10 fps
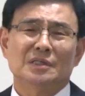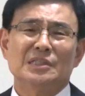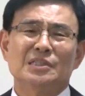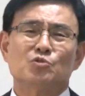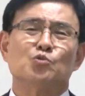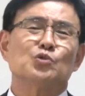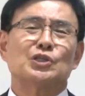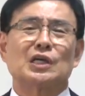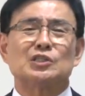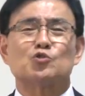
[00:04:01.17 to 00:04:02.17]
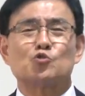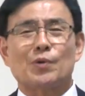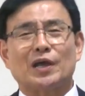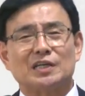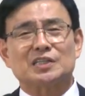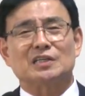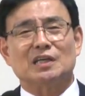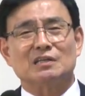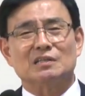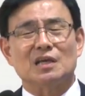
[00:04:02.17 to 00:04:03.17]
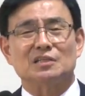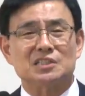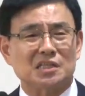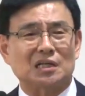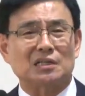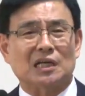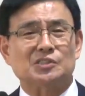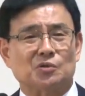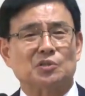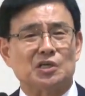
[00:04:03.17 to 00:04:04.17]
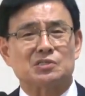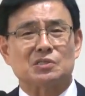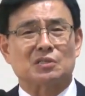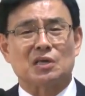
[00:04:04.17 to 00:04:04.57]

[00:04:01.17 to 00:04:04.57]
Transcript: 일이 수십 가지, 수백 가지가 되는데 시간은 안정돼 있을